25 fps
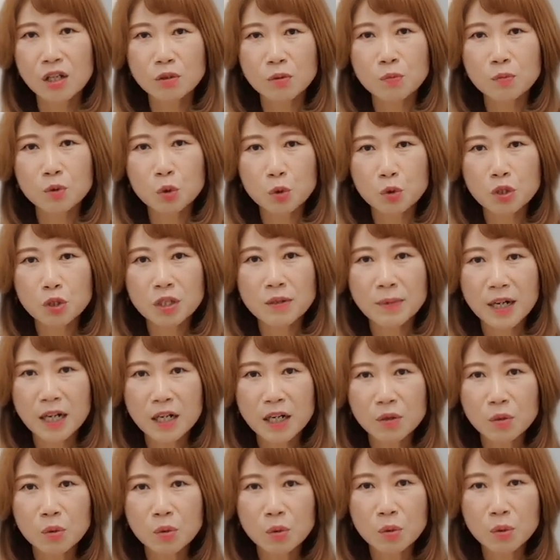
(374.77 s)
좀
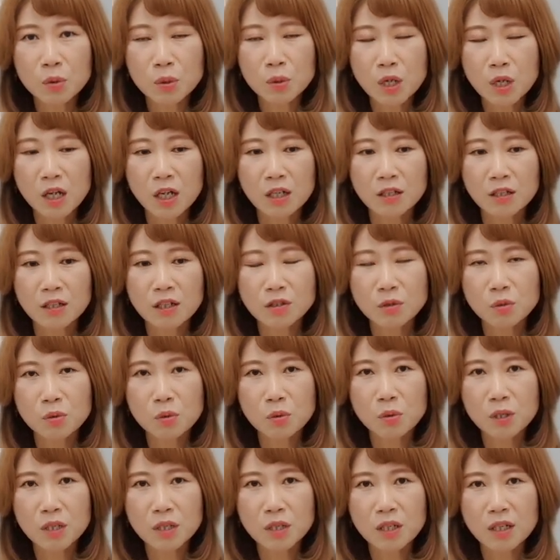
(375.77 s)
조심하고
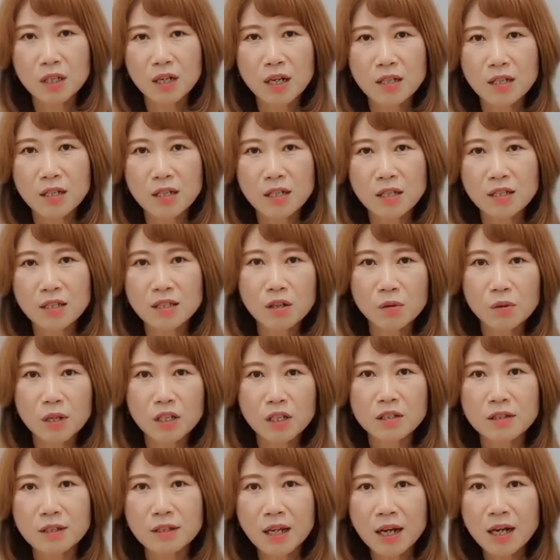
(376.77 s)
돼지고기가 있는
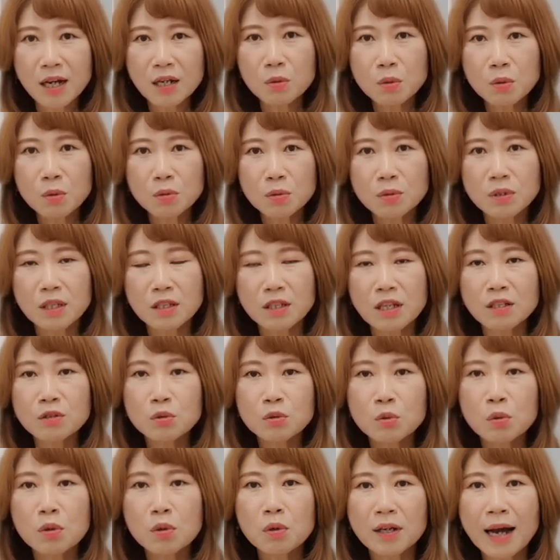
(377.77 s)
경우에는 따로 이제
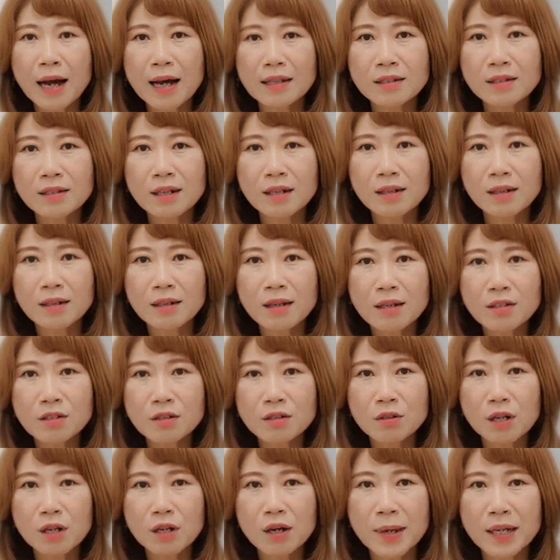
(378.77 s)
돼지고기가 가능한
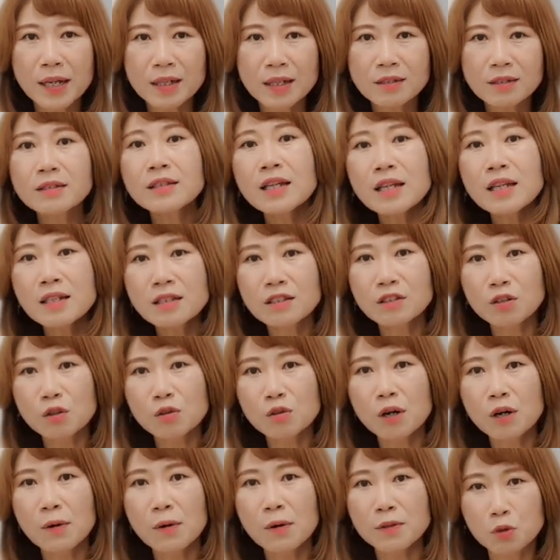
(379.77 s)
캐셔가 맨 끝에 있는
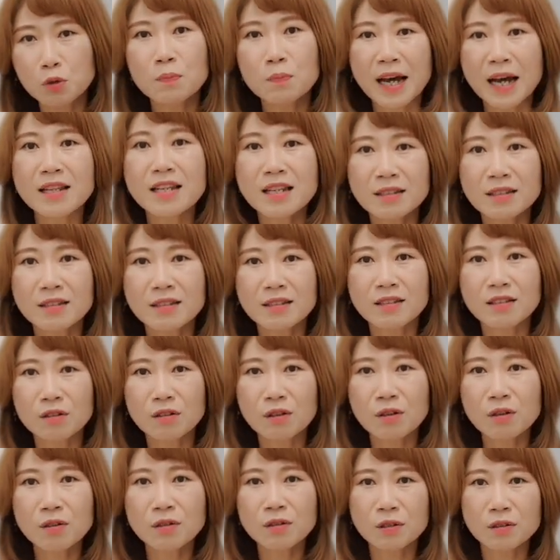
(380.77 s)
경우가 좀 많이 있어요.
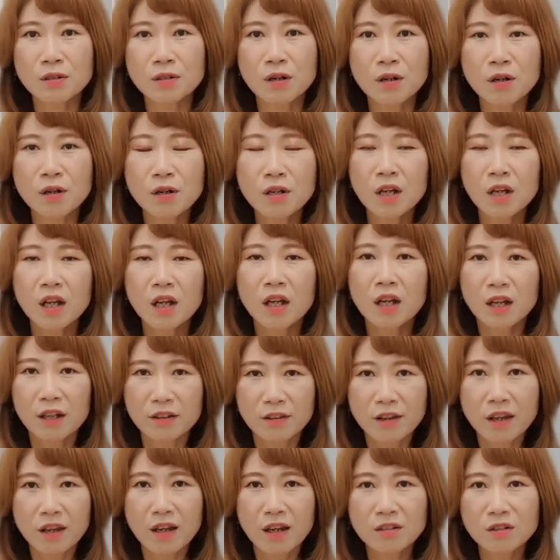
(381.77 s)
떨어져서.
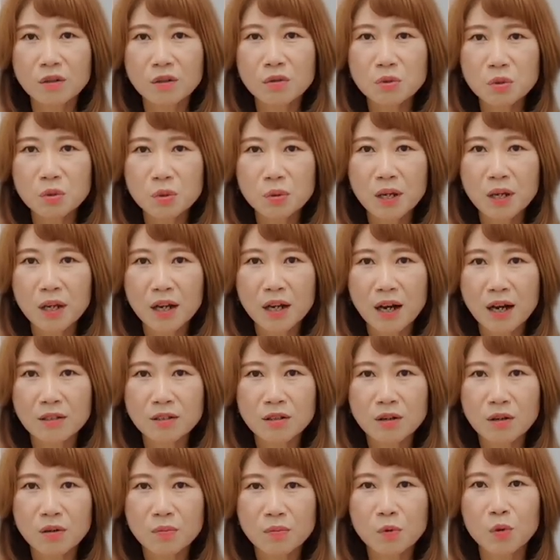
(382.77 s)
네, 그런 쪽에
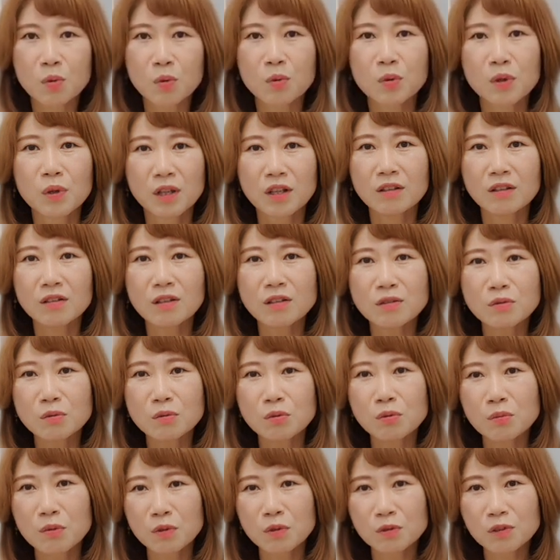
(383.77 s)
가서 뭐
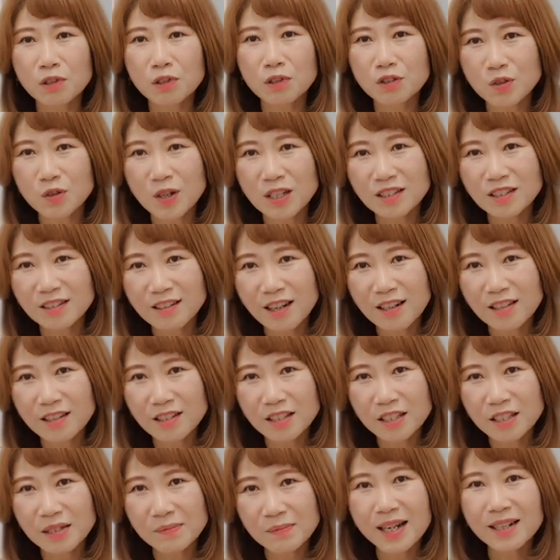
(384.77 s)
돼지고기 먹는 게 죄는
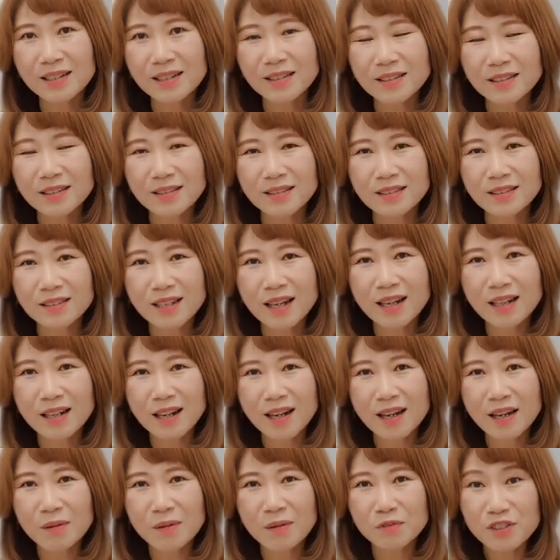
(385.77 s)
아니지만 그
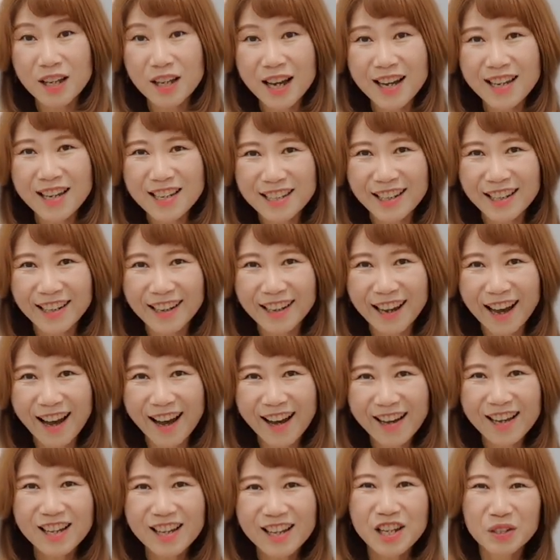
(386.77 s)
나라의
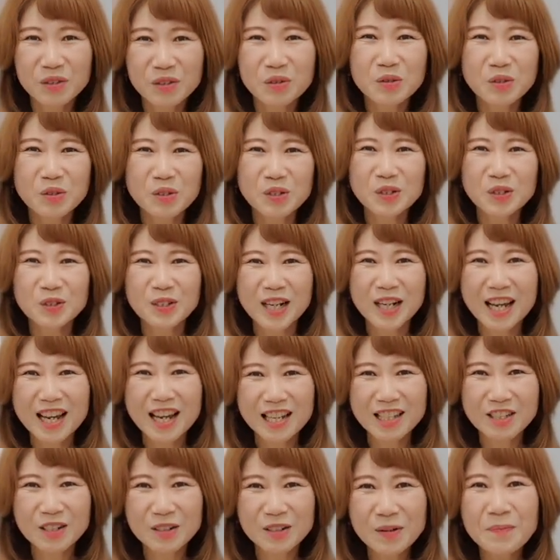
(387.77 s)
문화이니까 존중을
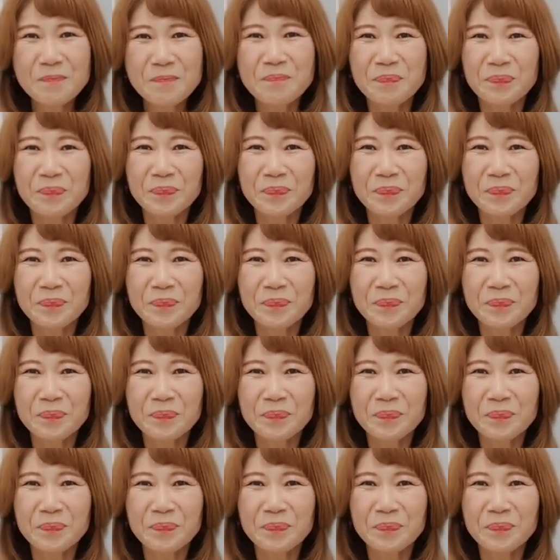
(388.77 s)
해야죠.